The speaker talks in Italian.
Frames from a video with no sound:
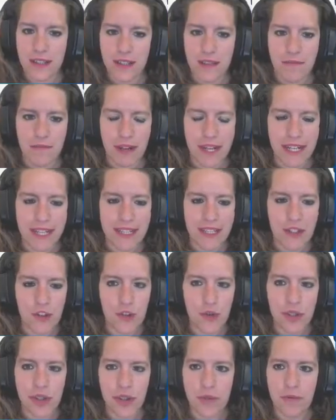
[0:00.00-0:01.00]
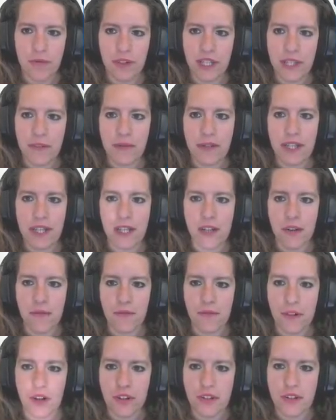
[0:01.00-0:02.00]
Vai che t'aggiudico un fichi fichi con
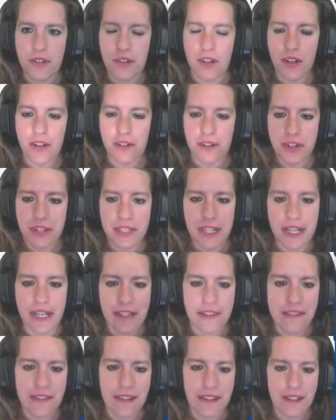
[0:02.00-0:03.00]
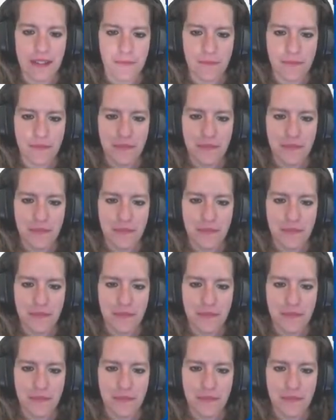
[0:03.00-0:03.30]
Ponzio. Niente.